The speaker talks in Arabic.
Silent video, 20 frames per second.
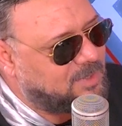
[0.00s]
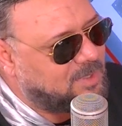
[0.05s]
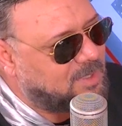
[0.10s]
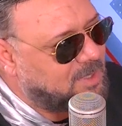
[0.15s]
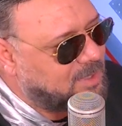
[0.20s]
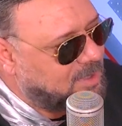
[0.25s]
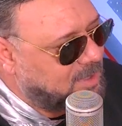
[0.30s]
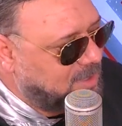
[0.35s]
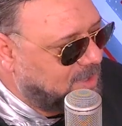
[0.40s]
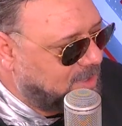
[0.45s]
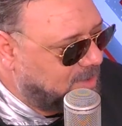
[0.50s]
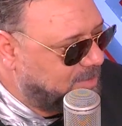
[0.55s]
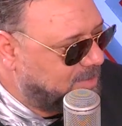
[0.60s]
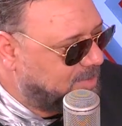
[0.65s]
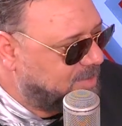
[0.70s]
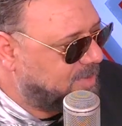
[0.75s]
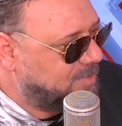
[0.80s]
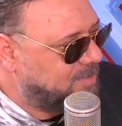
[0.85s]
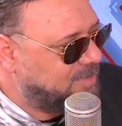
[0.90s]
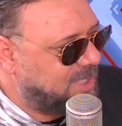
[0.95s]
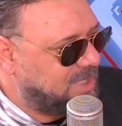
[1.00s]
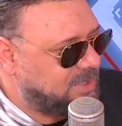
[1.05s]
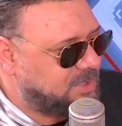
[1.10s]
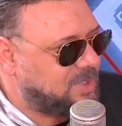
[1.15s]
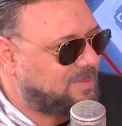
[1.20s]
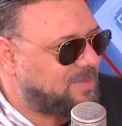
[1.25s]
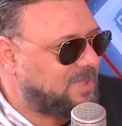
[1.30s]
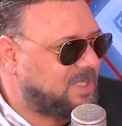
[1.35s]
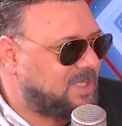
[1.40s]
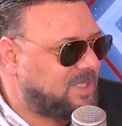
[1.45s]
انك تحصر روحك في يعني
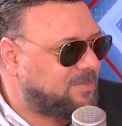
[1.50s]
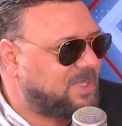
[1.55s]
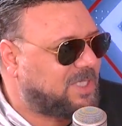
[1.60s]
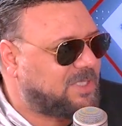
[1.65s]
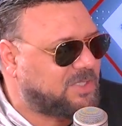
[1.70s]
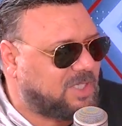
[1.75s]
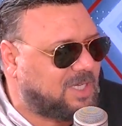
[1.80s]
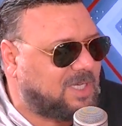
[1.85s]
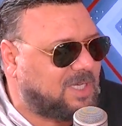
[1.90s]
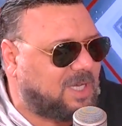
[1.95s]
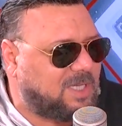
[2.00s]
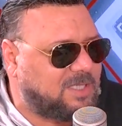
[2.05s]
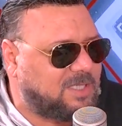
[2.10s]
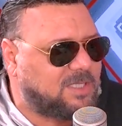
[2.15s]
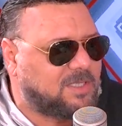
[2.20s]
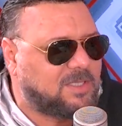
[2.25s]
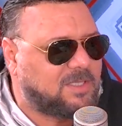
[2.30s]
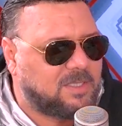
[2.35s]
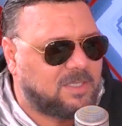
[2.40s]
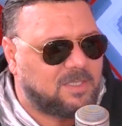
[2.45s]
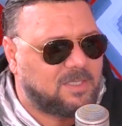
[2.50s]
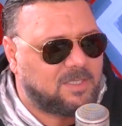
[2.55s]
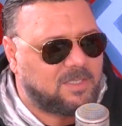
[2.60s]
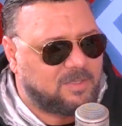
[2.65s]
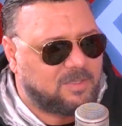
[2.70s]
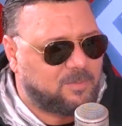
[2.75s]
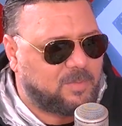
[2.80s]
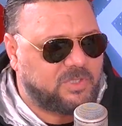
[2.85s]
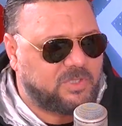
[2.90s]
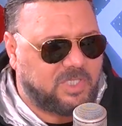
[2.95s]
الفنان الشعبي
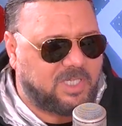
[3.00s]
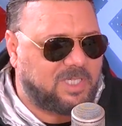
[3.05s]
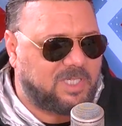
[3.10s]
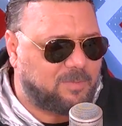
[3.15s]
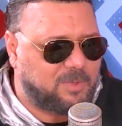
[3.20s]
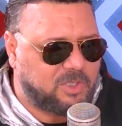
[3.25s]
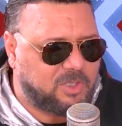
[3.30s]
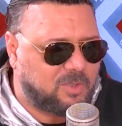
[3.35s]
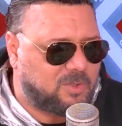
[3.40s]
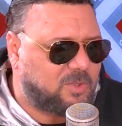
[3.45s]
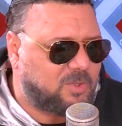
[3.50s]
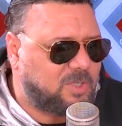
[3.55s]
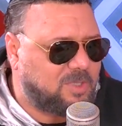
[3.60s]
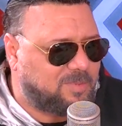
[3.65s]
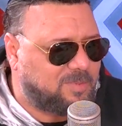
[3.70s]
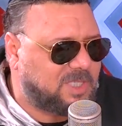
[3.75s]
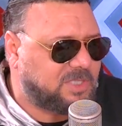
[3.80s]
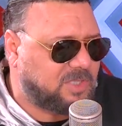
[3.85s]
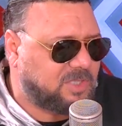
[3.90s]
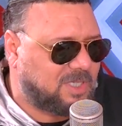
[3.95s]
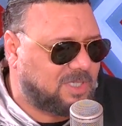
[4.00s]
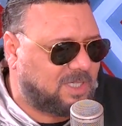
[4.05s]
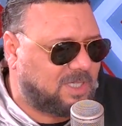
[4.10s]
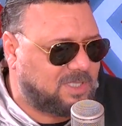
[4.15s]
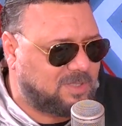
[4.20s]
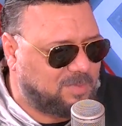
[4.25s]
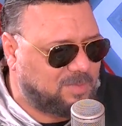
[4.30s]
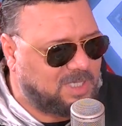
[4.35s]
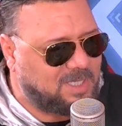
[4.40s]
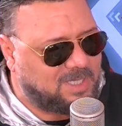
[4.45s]
مش انا باش نقول برشا
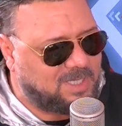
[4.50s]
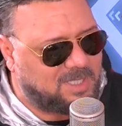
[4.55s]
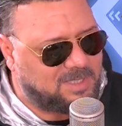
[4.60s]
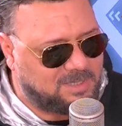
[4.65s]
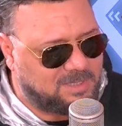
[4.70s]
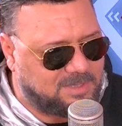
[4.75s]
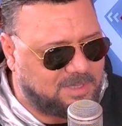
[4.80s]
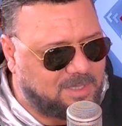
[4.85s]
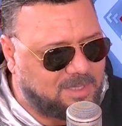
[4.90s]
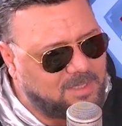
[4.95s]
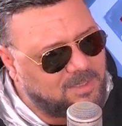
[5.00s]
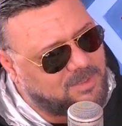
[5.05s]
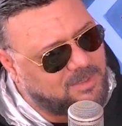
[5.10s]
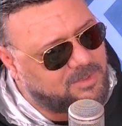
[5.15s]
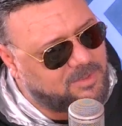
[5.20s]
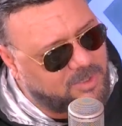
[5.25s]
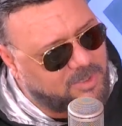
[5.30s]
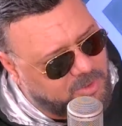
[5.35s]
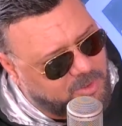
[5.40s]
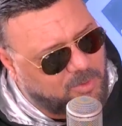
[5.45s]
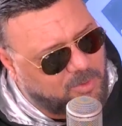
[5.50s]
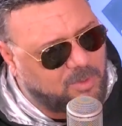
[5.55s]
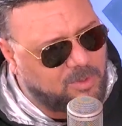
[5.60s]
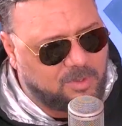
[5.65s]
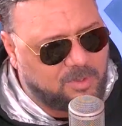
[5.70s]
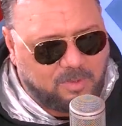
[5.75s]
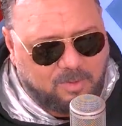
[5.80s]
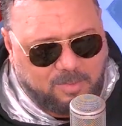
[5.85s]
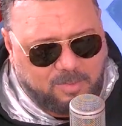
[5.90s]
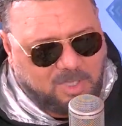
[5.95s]
غاني من الاغاني نتاعي نجحوا
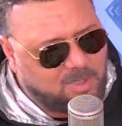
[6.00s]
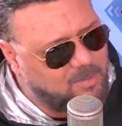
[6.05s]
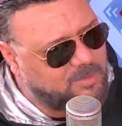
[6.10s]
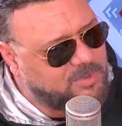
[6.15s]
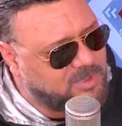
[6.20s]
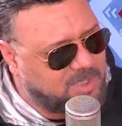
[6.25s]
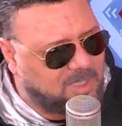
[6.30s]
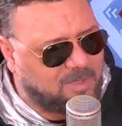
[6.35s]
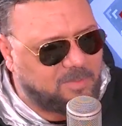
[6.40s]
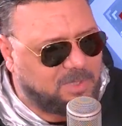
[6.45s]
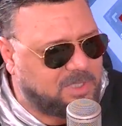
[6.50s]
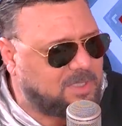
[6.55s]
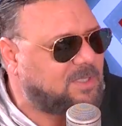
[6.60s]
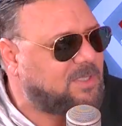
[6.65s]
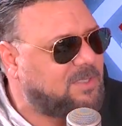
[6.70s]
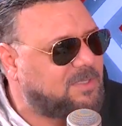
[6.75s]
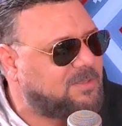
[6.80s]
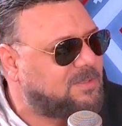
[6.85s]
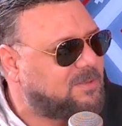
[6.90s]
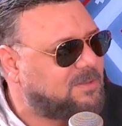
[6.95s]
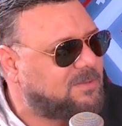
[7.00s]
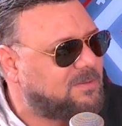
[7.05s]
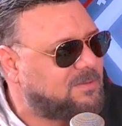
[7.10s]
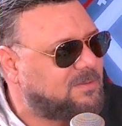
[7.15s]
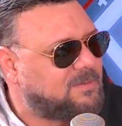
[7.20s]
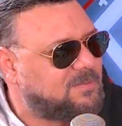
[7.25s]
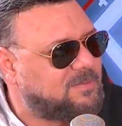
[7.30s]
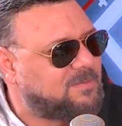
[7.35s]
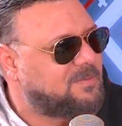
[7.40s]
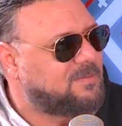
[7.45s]
وما همش شعبيين فوالا
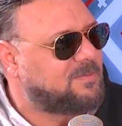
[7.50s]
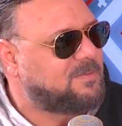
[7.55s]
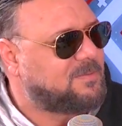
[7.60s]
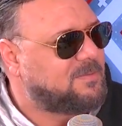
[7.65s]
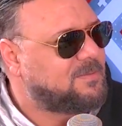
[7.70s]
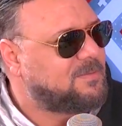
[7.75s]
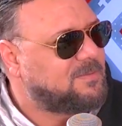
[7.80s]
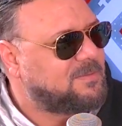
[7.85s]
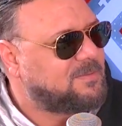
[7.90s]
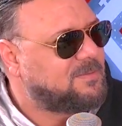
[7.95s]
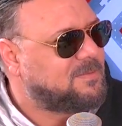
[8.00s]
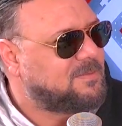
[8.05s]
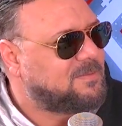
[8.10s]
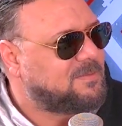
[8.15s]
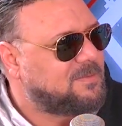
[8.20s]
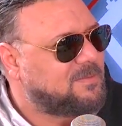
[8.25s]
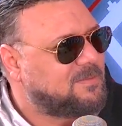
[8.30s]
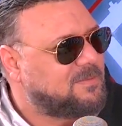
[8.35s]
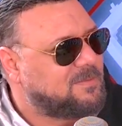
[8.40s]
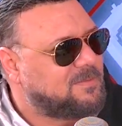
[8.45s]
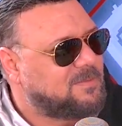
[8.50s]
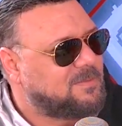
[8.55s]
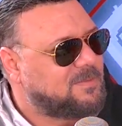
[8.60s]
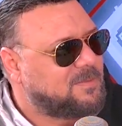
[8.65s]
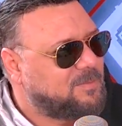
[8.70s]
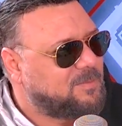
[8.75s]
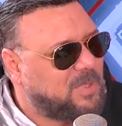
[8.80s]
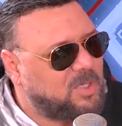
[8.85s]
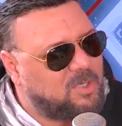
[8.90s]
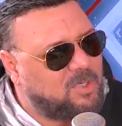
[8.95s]
واليوم لما
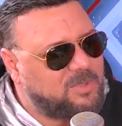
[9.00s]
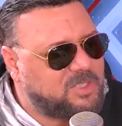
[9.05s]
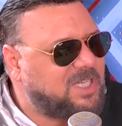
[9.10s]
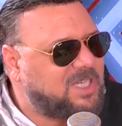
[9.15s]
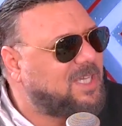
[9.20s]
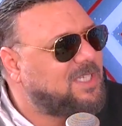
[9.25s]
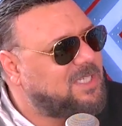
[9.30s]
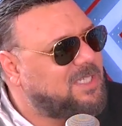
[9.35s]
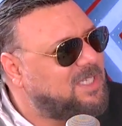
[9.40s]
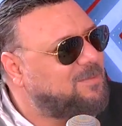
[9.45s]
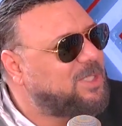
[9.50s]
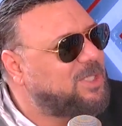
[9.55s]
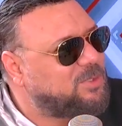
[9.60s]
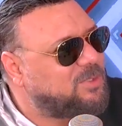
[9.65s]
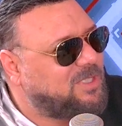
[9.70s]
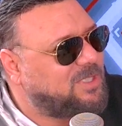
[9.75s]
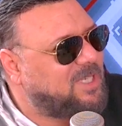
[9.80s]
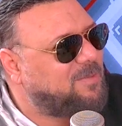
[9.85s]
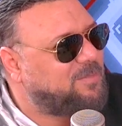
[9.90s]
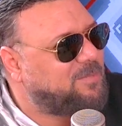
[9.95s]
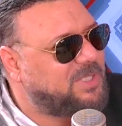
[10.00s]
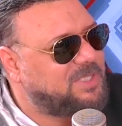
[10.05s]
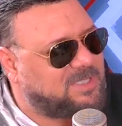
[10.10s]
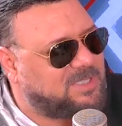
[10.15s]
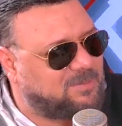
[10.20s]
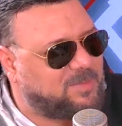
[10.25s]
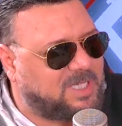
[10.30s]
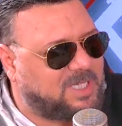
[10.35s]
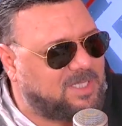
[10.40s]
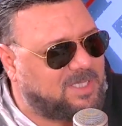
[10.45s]
تحصر روحك ما همش يعني كيما تحب انت
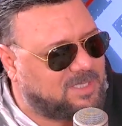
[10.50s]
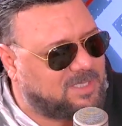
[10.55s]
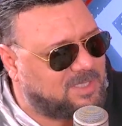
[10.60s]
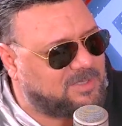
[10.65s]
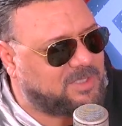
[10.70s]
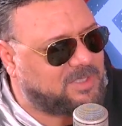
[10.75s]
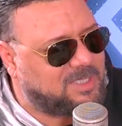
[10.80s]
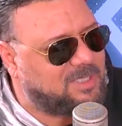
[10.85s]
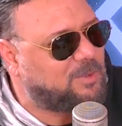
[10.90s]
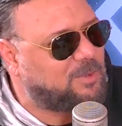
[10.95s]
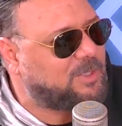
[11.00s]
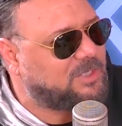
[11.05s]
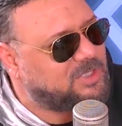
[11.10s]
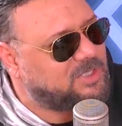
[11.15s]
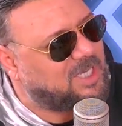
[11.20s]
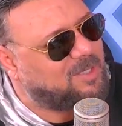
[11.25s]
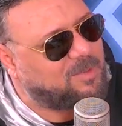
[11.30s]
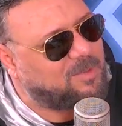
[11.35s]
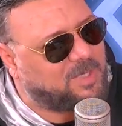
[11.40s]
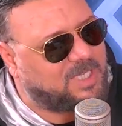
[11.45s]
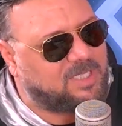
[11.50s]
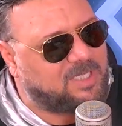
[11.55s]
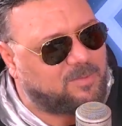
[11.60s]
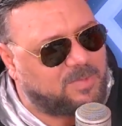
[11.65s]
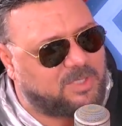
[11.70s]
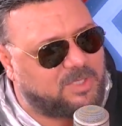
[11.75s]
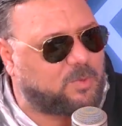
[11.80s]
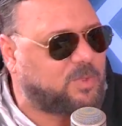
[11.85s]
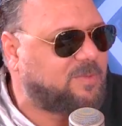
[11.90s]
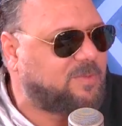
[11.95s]
معناها لغه الشعبي معناها
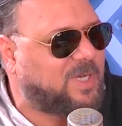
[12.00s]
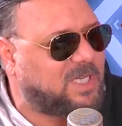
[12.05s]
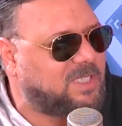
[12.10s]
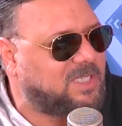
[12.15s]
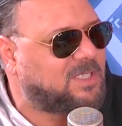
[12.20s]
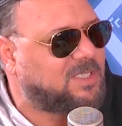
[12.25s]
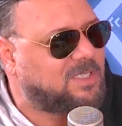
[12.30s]
مزود معناها